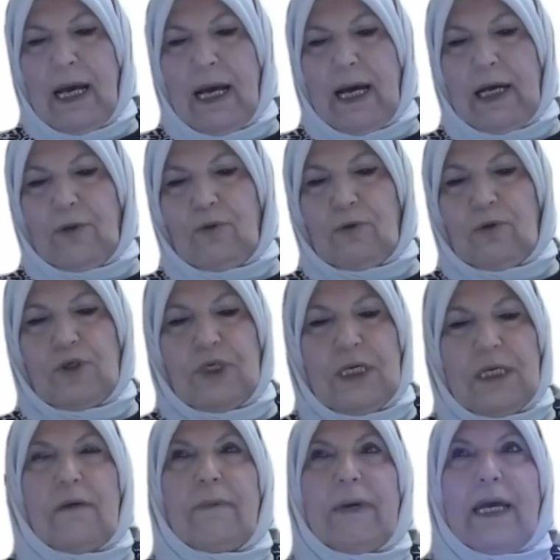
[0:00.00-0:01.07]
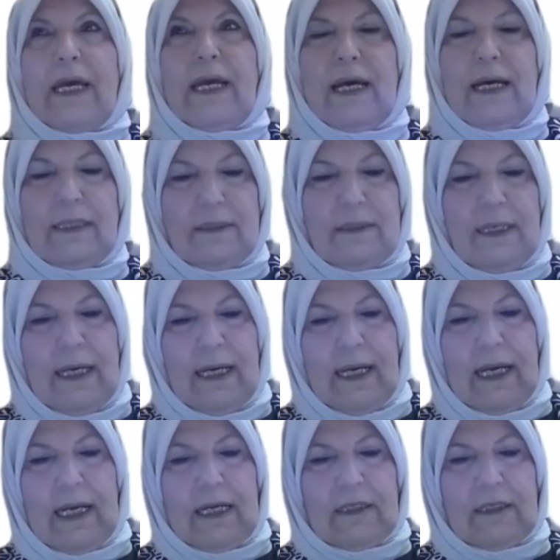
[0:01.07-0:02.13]
حيث تشير البيانات
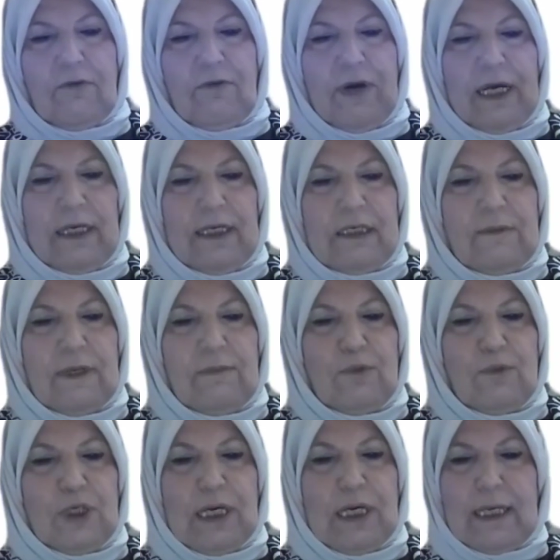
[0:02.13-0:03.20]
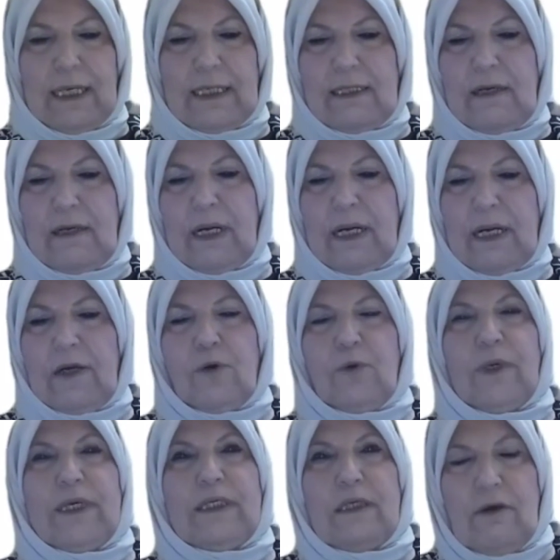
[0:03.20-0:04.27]
إلى ارتفاع نسبة مشاركة المرأة
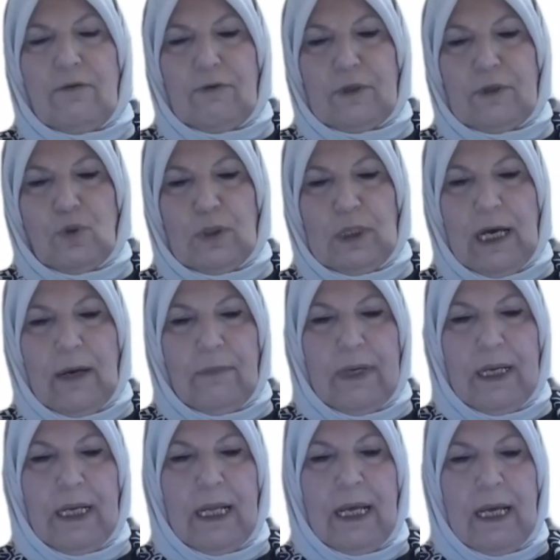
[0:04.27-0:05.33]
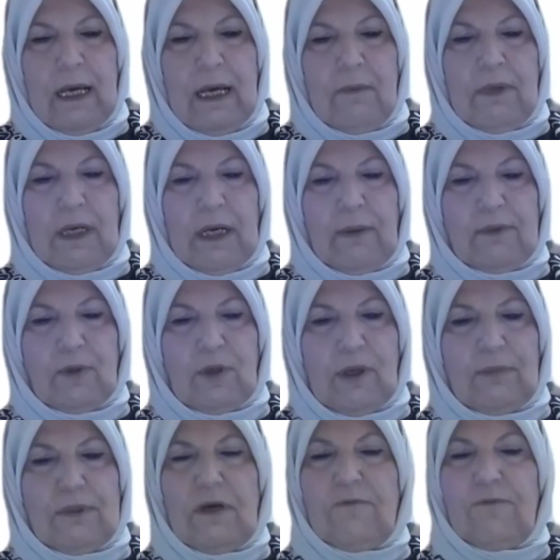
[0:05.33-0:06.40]
الكويتية في سوق العمل من 55%
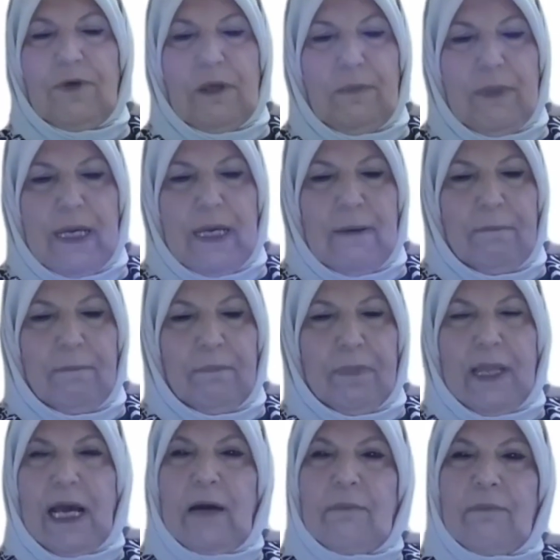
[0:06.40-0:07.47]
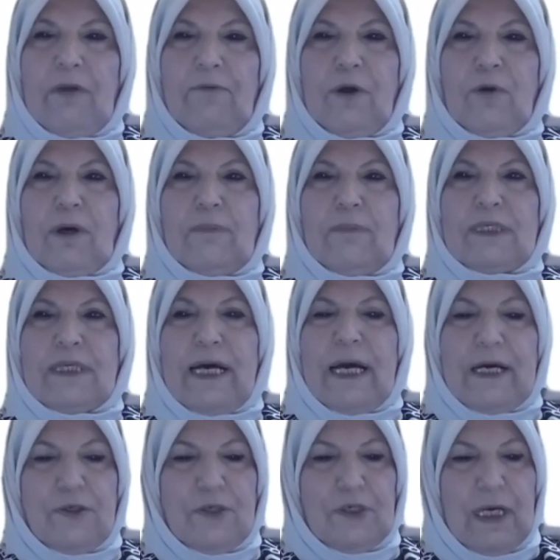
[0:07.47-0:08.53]
عام
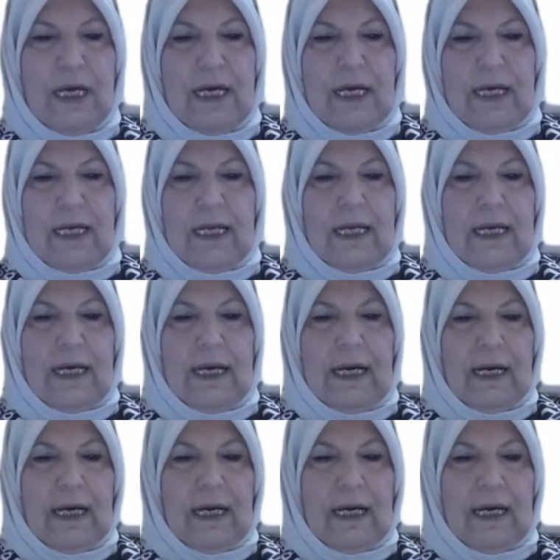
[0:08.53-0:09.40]
2015 إلى